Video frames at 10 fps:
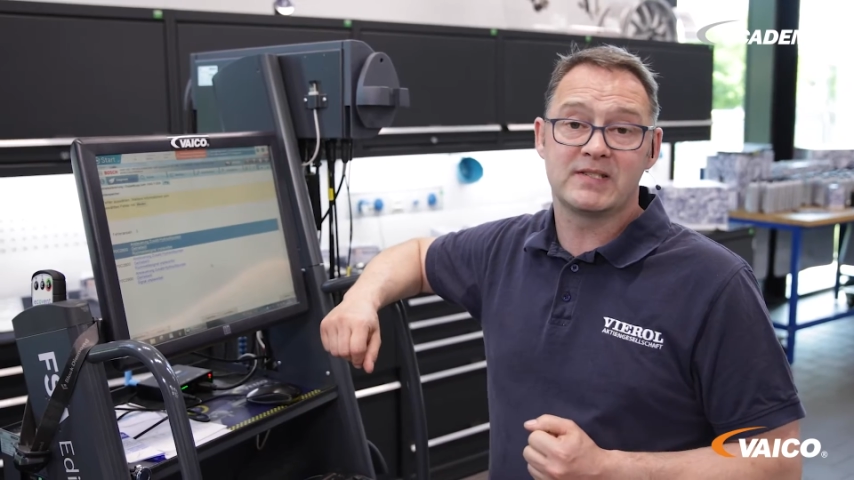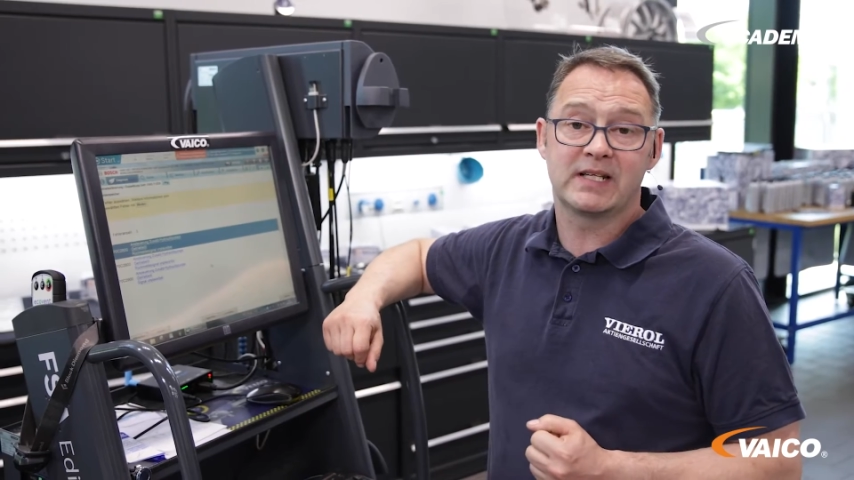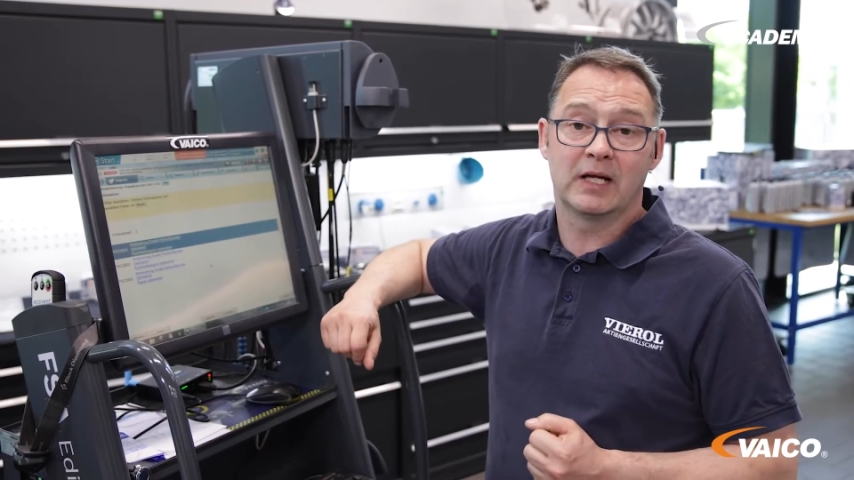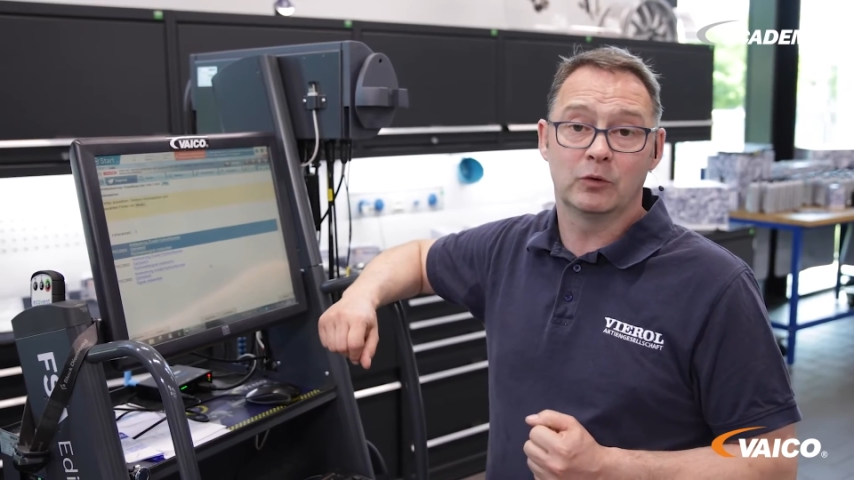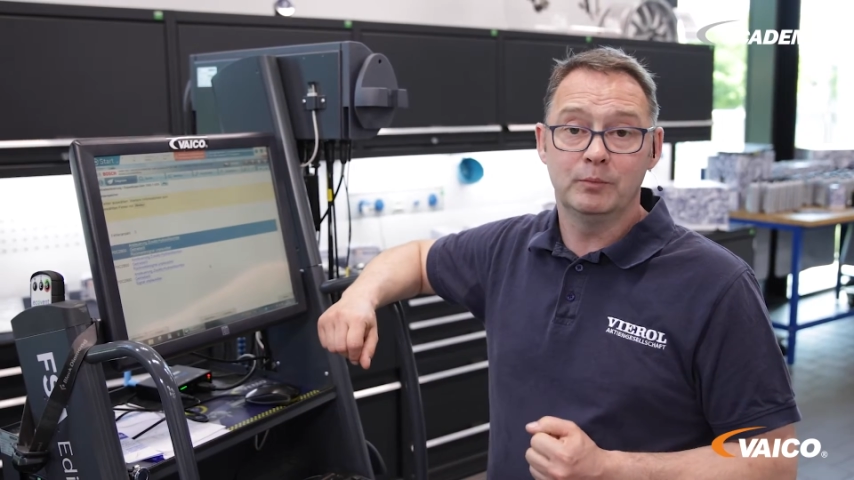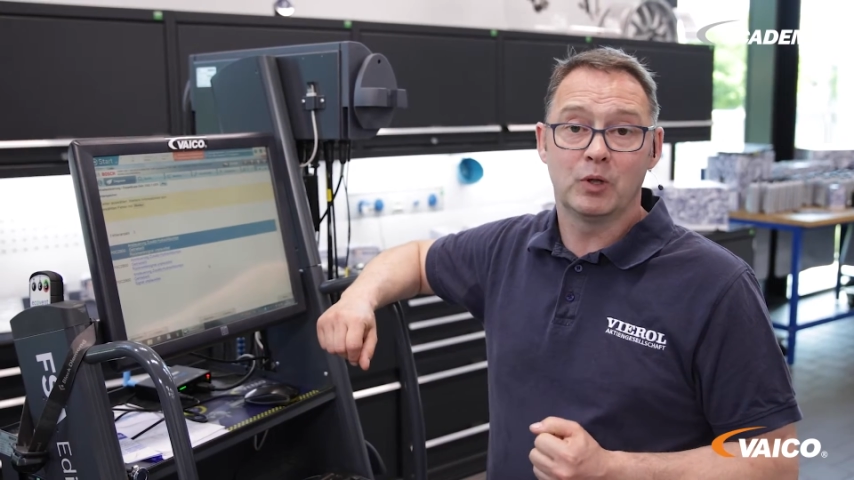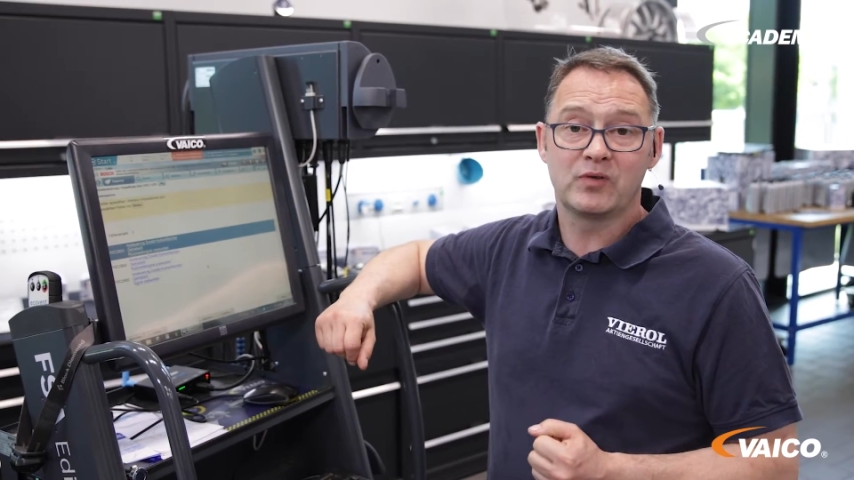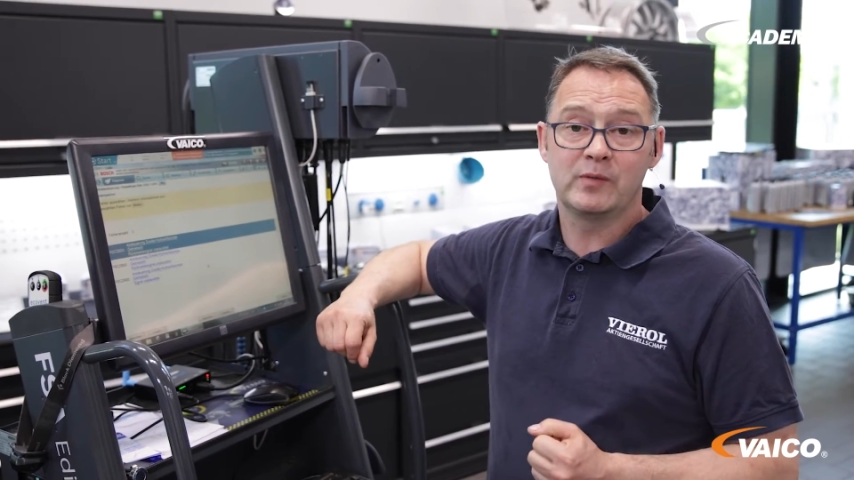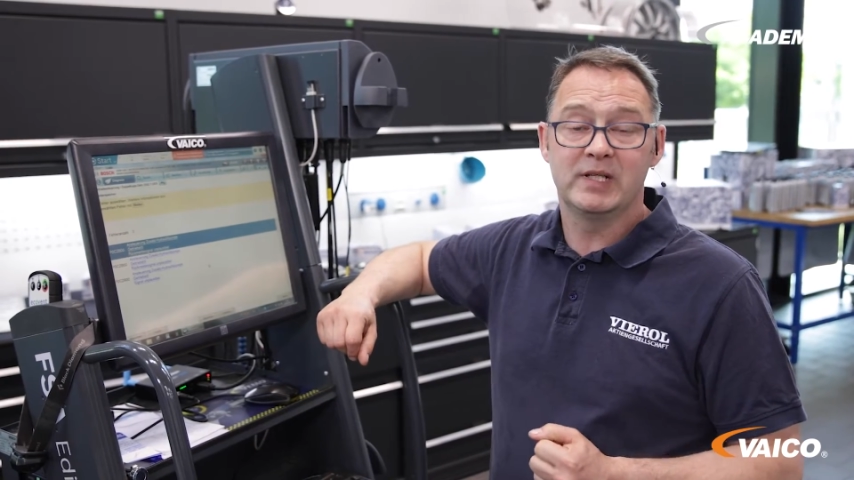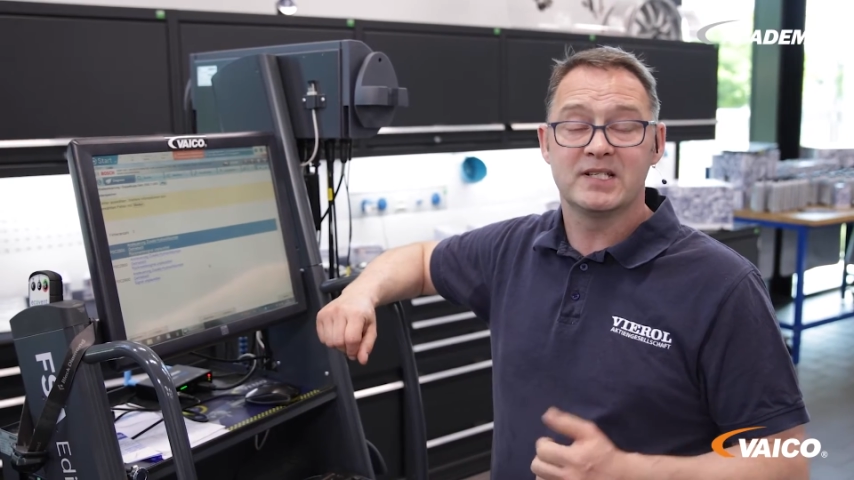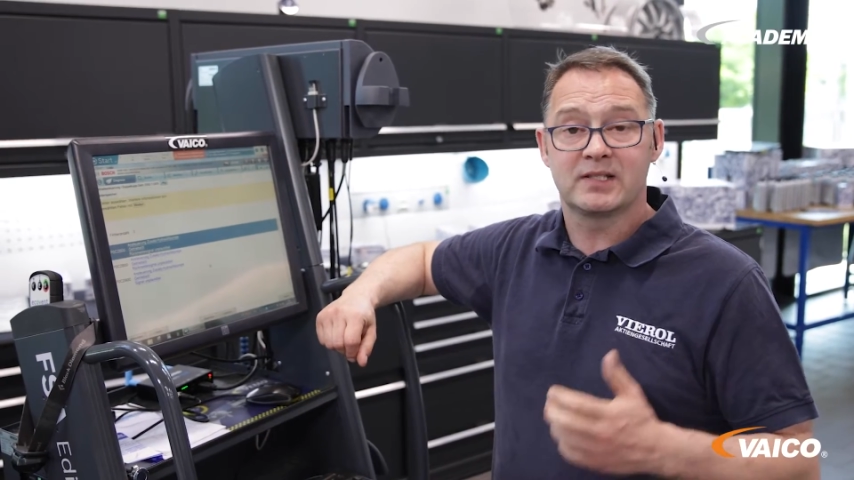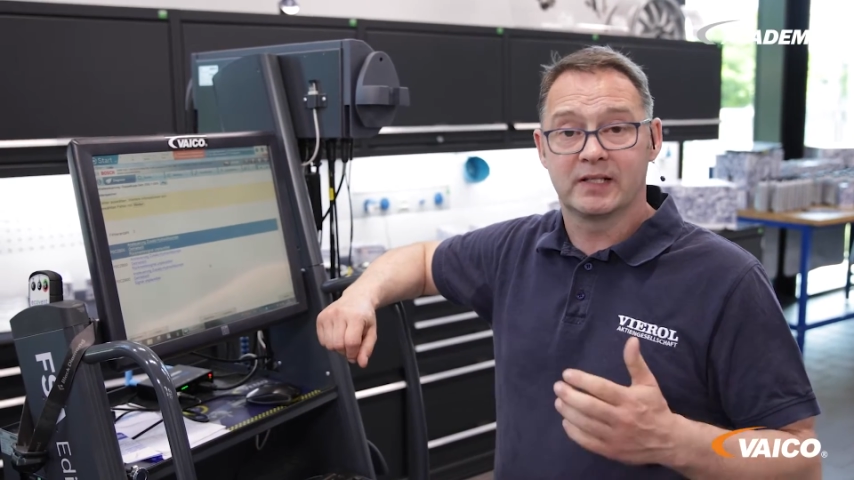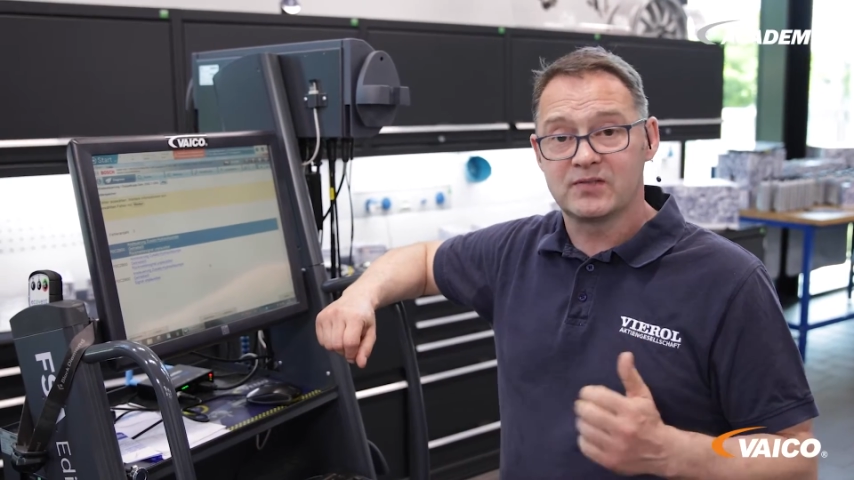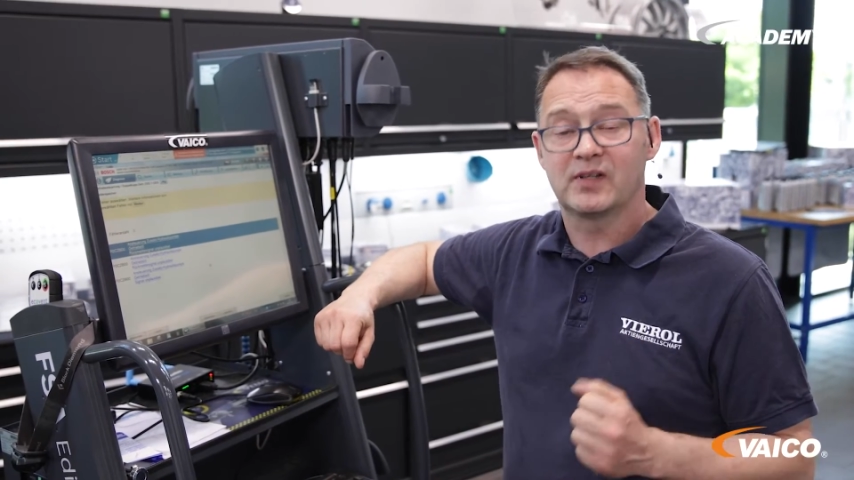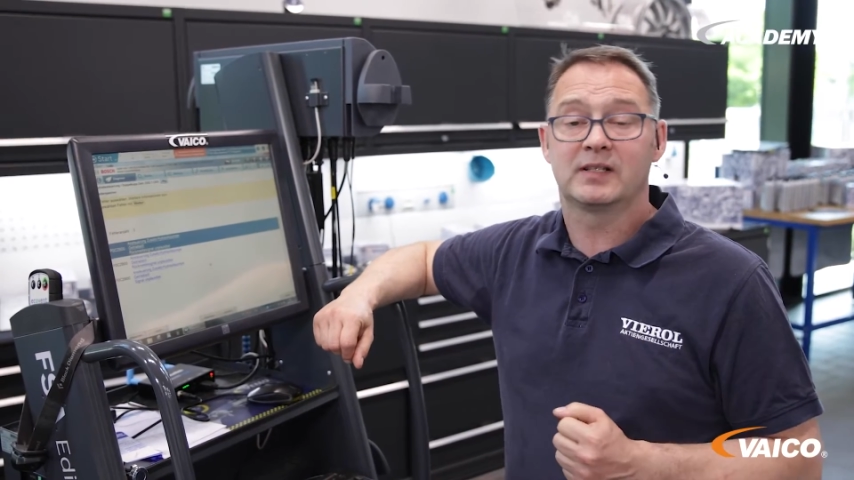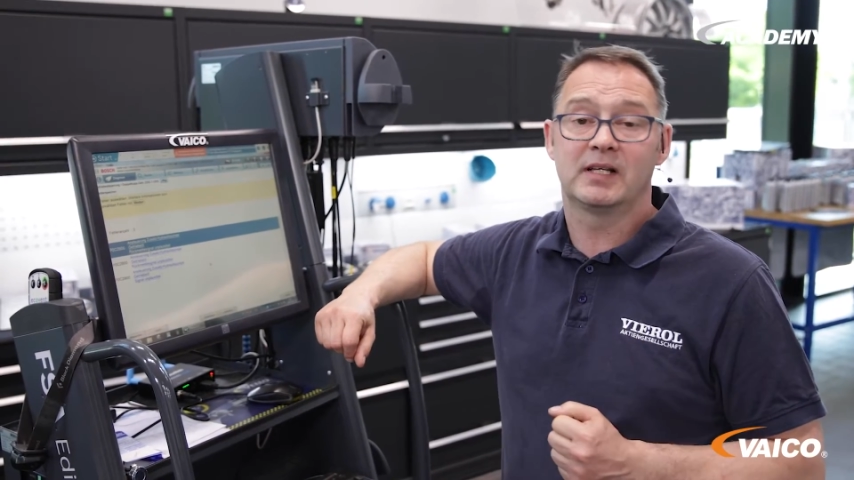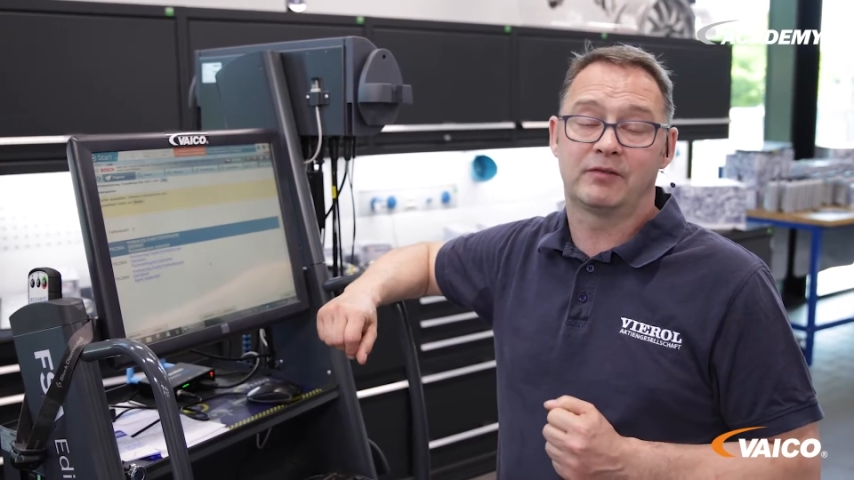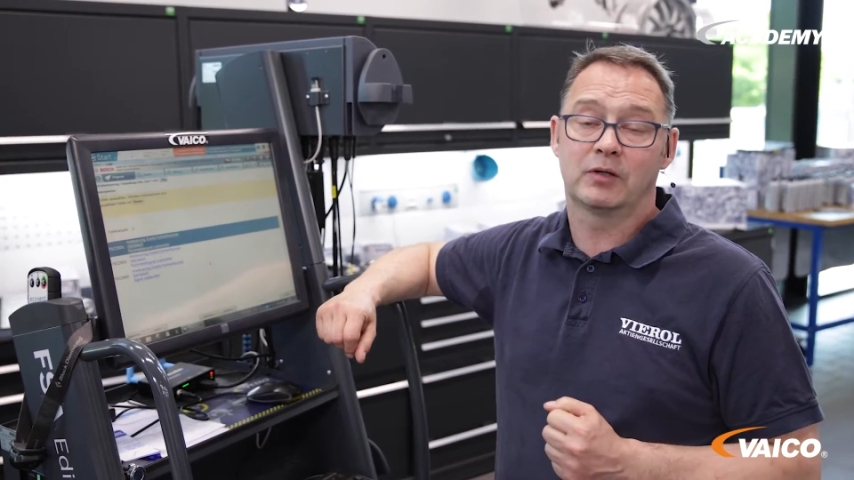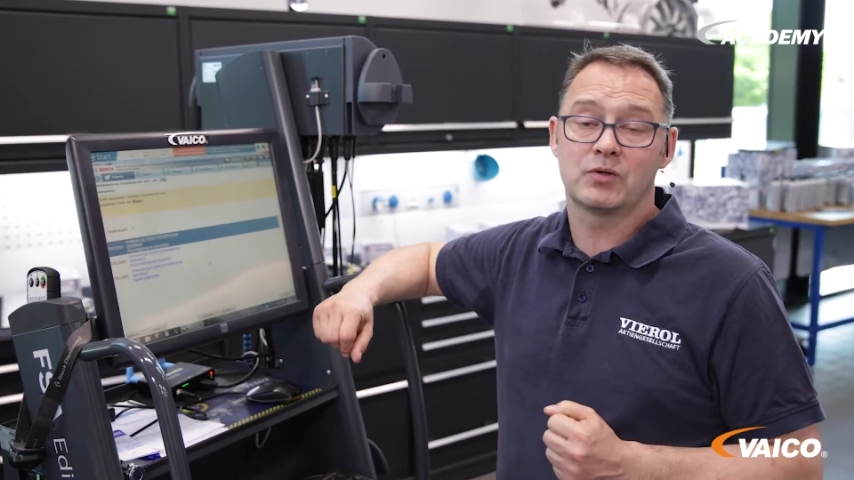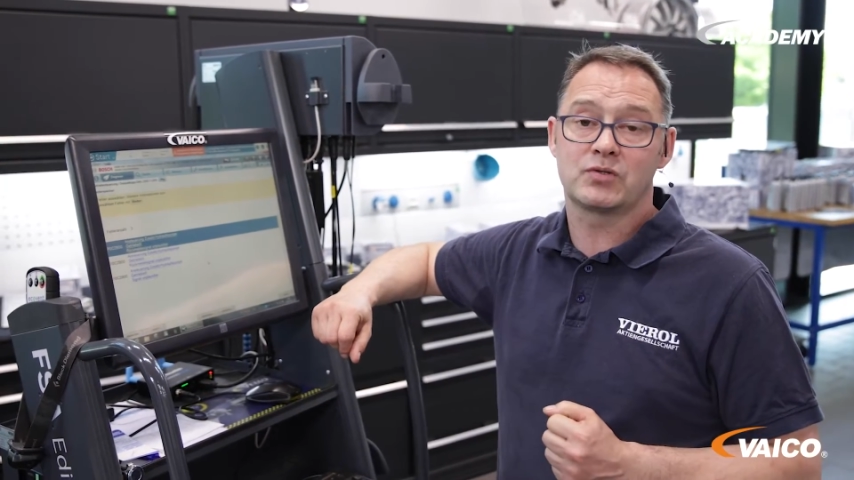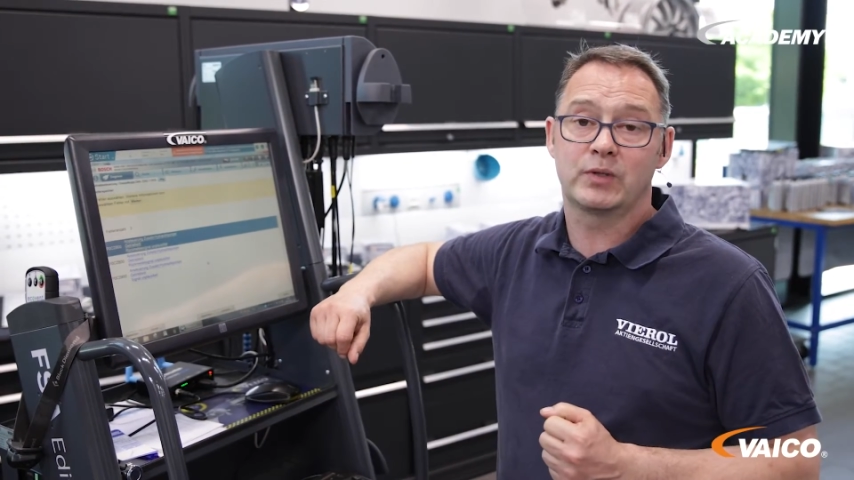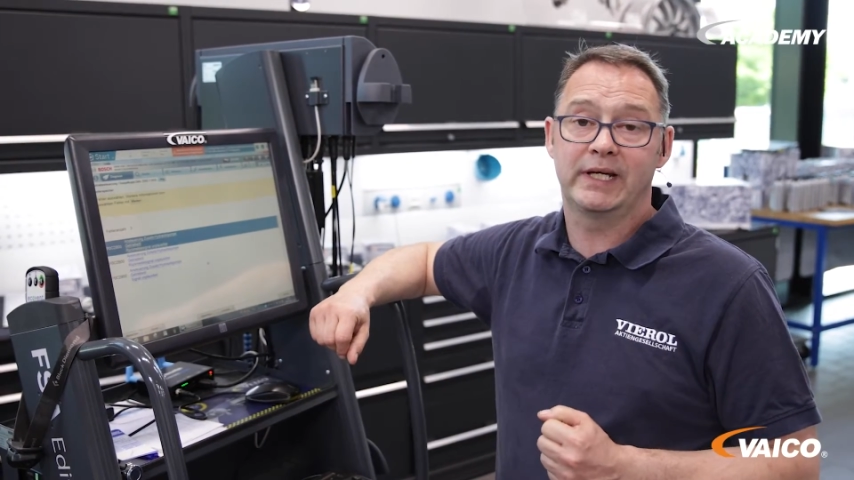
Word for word: n'est pas clair. Et deuxièmement,